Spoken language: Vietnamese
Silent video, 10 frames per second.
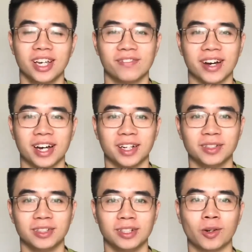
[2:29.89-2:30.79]
và
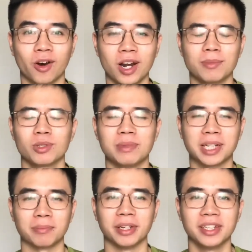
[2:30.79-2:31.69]
điều đó làm cho mình
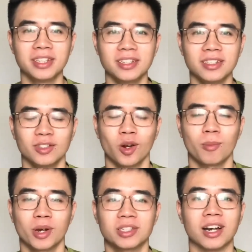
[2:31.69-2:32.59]
cảm thấy nó là
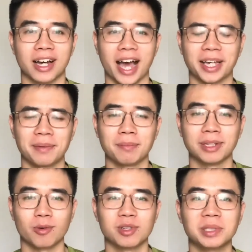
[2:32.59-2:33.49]
một cái trở ngại khi mà mình
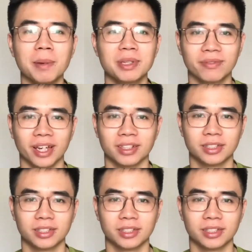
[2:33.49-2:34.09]
học trực tiếp như vậy